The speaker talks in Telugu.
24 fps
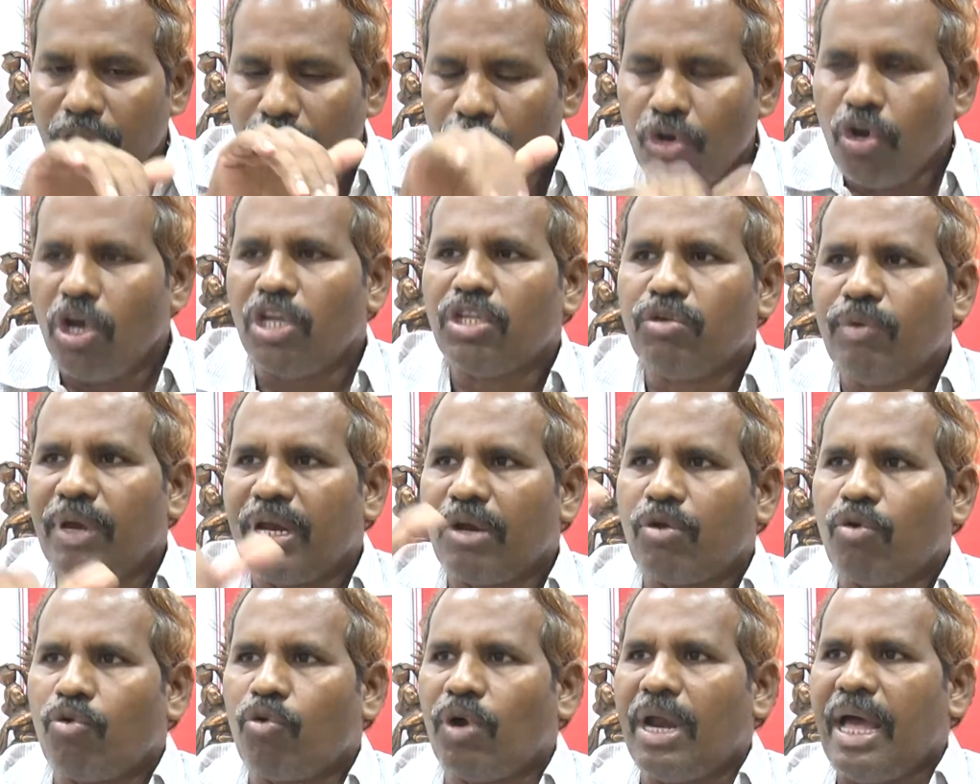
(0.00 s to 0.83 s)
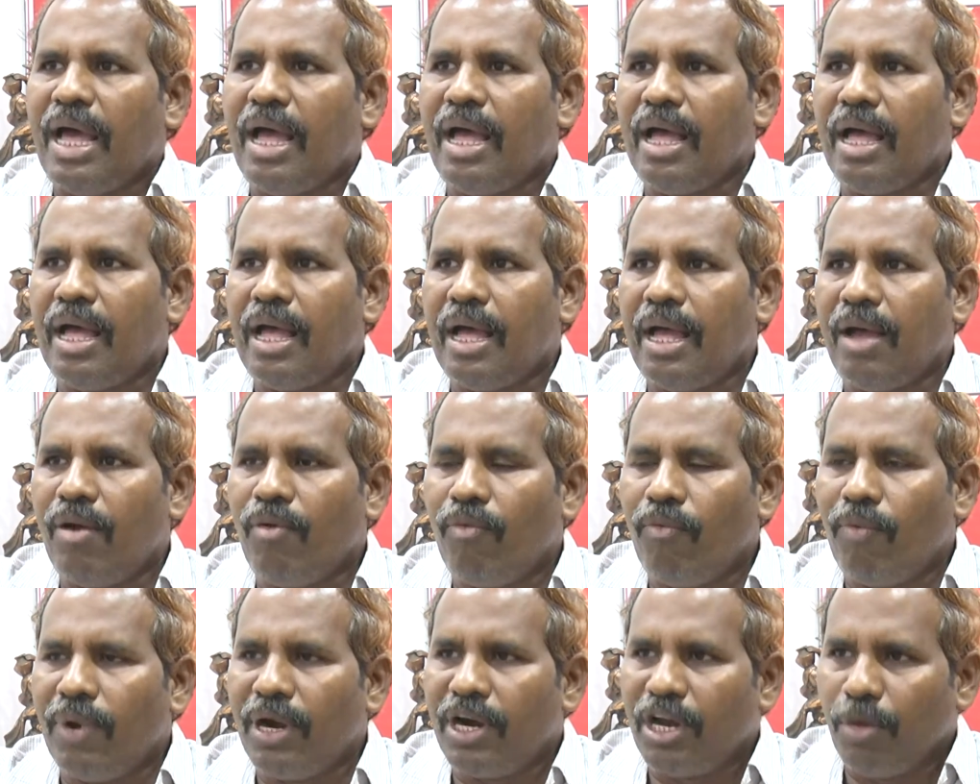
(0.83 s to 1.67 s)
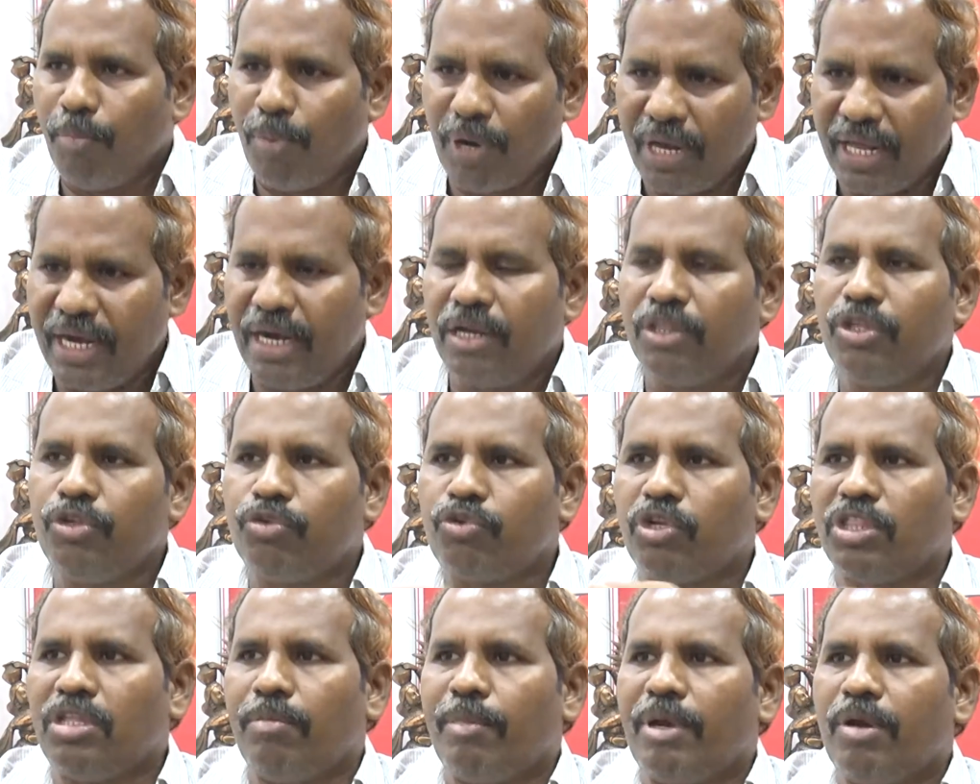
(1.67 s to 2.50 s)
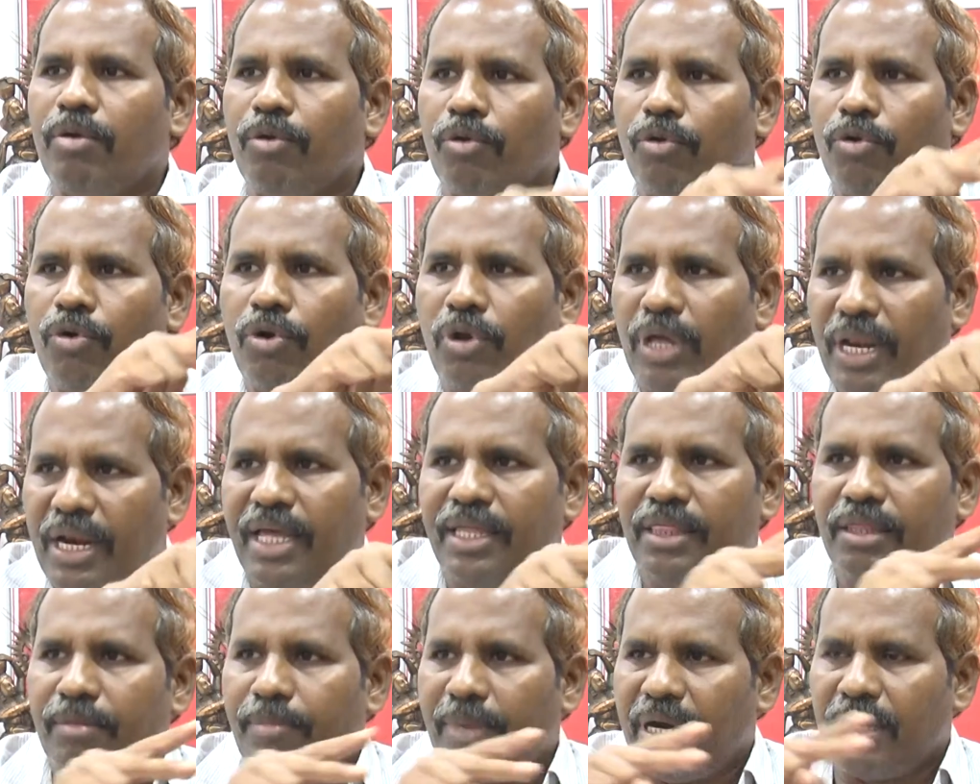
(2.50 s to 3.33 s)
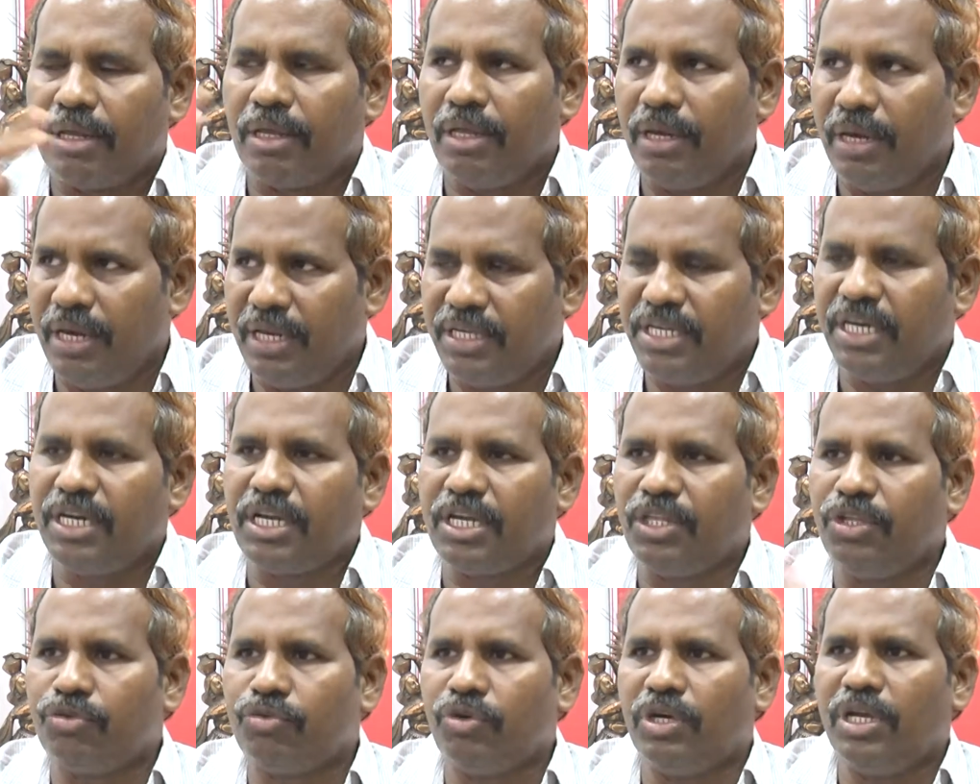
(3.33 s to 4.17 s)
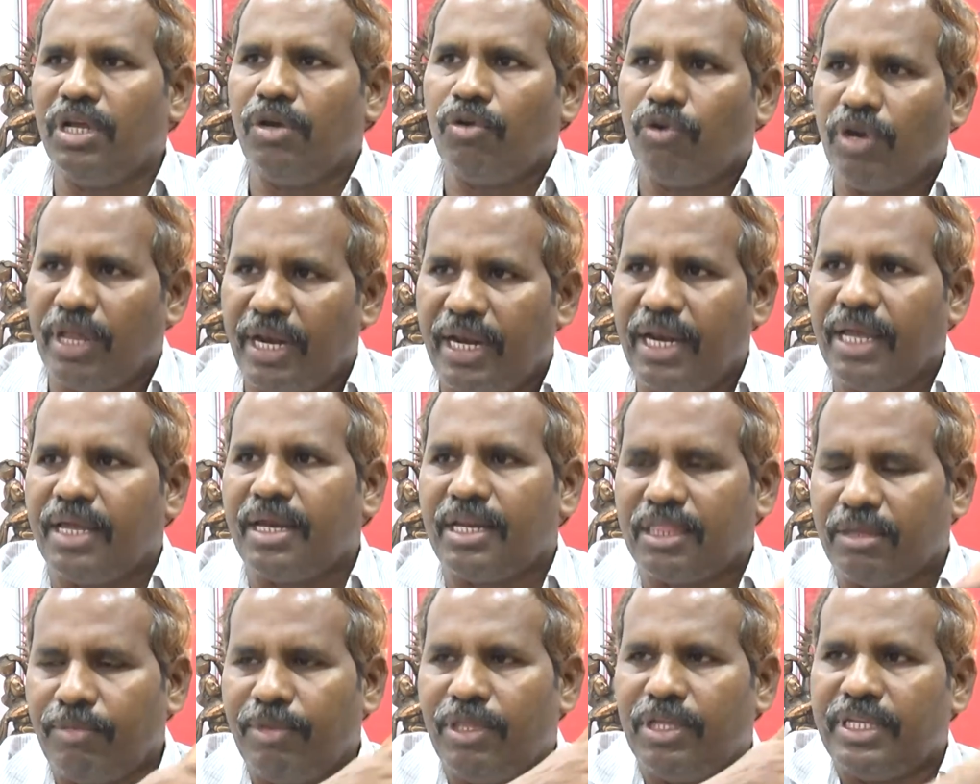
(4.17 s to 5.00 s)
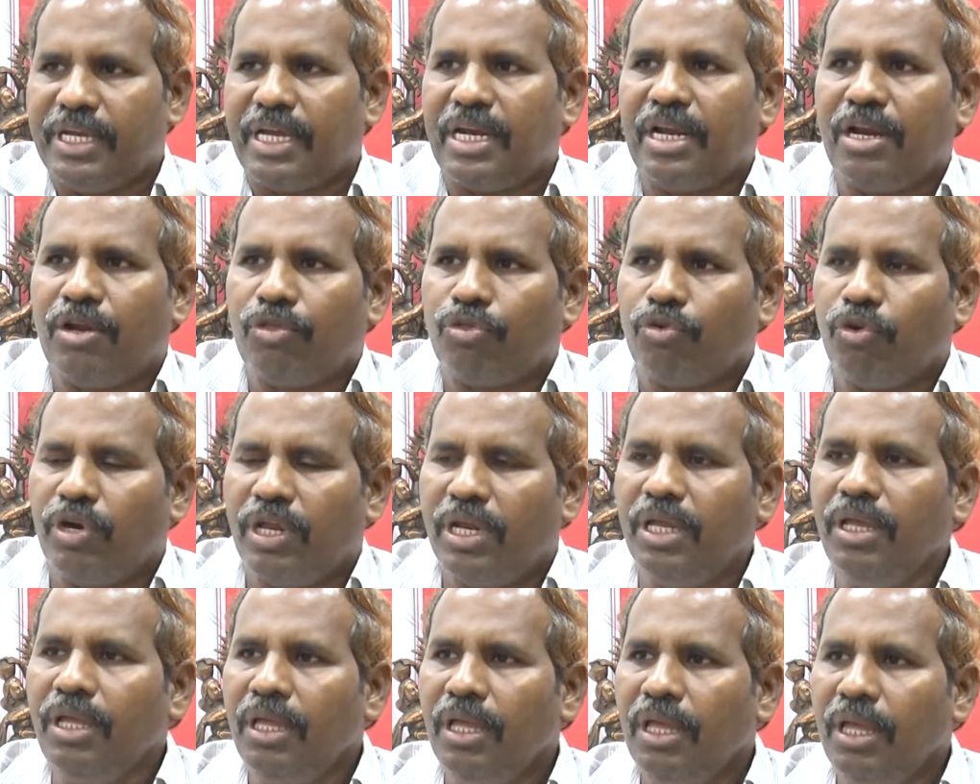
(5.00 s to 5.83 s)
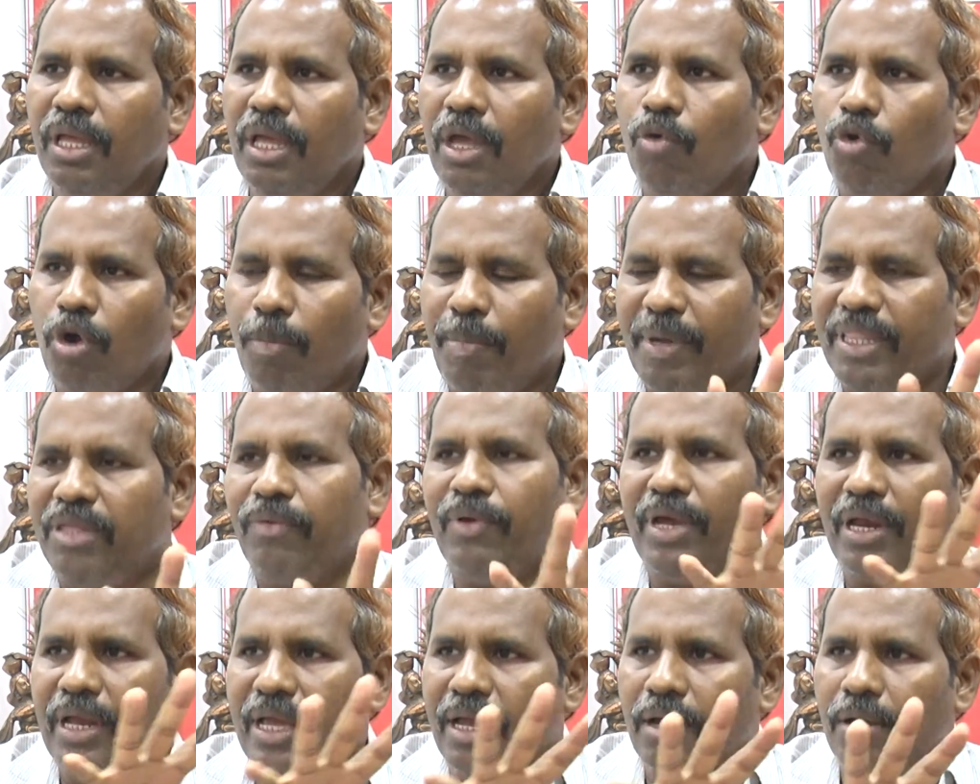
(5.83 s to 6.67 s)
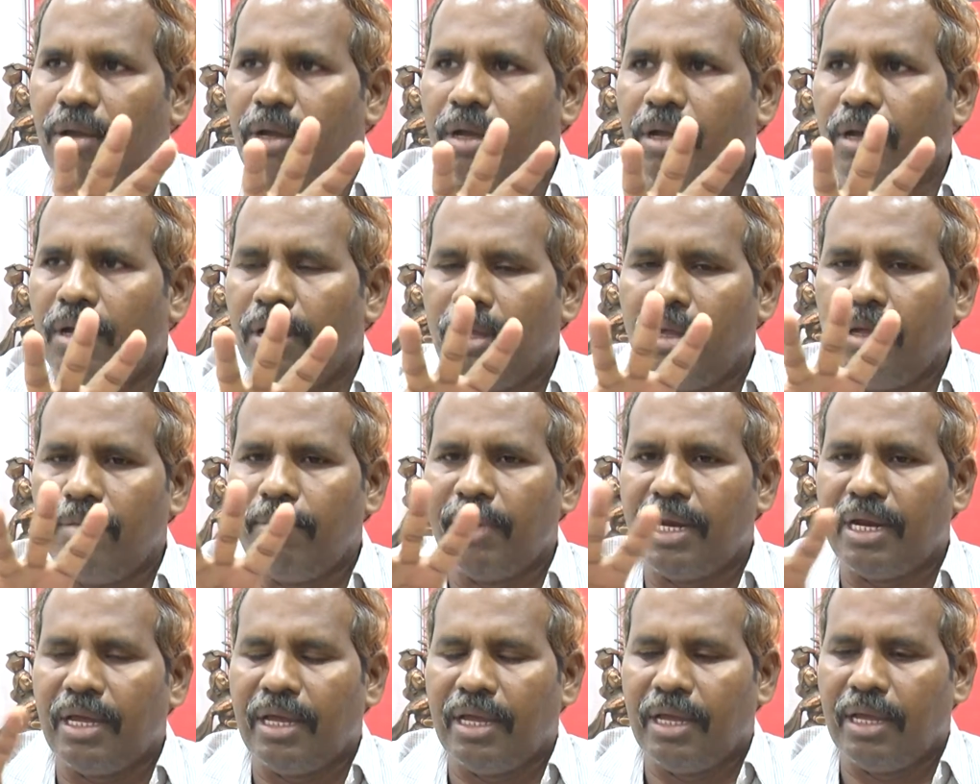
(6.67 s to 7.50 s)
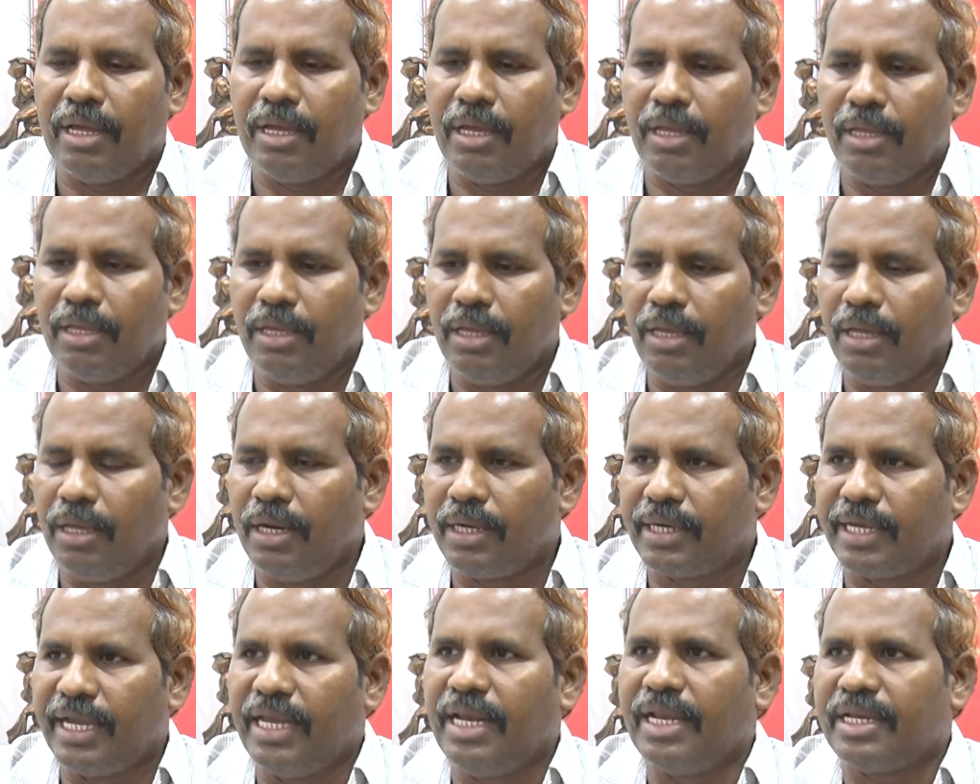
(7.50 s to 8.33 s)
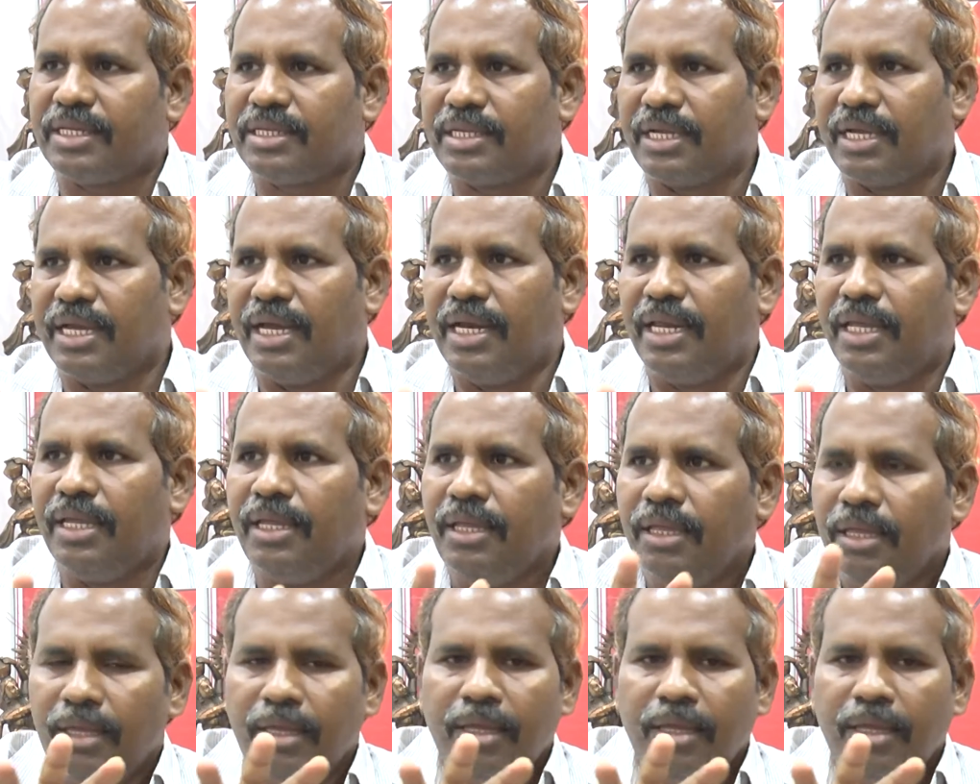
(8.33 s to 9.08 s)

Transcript: ఈ రోజు వరకు కూడా వాళ్ళు డబ్బులు రానాలని తీసుకొద్దాం మనం రెండు నెలల మనకి రీసెంట్గా తీసుకుంటే రెండు నెలల క్రితం ఏదో జగనన్న తోడని ఒక పదివేల మన ఈ టైలర్స్కి కానీ